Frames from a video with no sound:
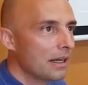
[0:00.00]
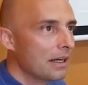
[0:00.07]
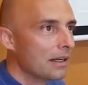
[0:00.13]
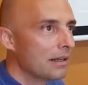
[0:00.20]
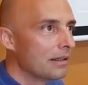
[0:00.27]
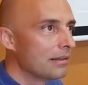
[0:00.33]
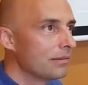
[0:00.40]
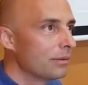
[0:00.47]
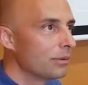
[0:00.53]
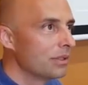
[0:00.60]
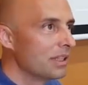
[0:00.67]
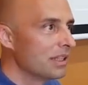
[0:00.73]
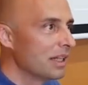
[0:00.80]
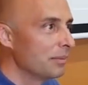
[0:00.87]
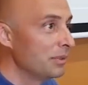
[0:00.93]
А, вот,
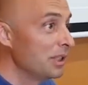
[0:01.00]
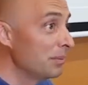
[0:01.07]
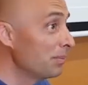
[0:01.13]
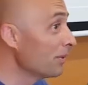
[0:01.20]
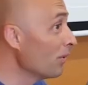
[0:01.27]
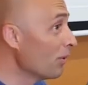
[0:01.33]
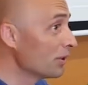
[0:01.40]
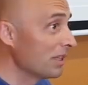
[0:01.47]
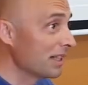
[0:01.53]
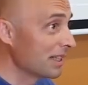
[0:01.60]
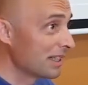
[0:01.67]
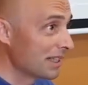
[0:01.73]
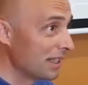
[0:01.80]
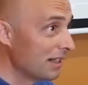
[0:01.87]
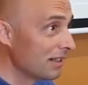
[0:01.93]
и там тепло так
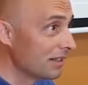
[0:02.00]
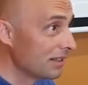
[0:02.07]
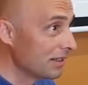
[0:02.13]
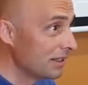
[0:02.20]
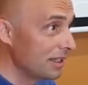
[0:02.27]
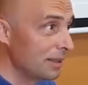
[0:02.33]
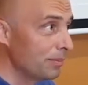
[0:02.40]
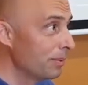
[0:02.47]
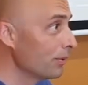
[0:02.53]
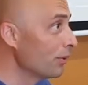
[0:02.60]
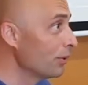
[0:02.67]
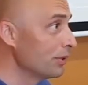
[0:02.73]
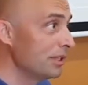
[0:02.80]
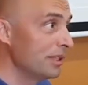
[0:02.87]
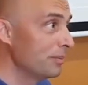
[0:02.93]
стало,
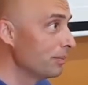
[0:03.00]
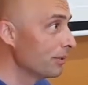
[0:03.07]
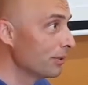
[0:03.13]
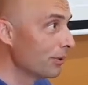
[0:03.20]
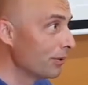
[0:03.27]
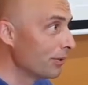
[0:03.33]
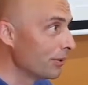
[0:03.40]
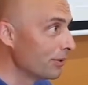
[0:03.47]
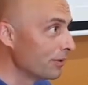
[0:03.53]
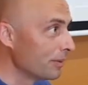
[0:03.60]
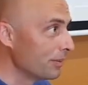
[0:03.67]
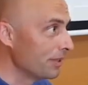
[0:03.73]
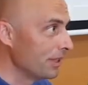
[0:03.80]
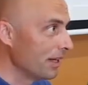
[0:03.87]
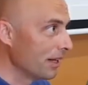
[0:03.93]
тепло-тепло, вообще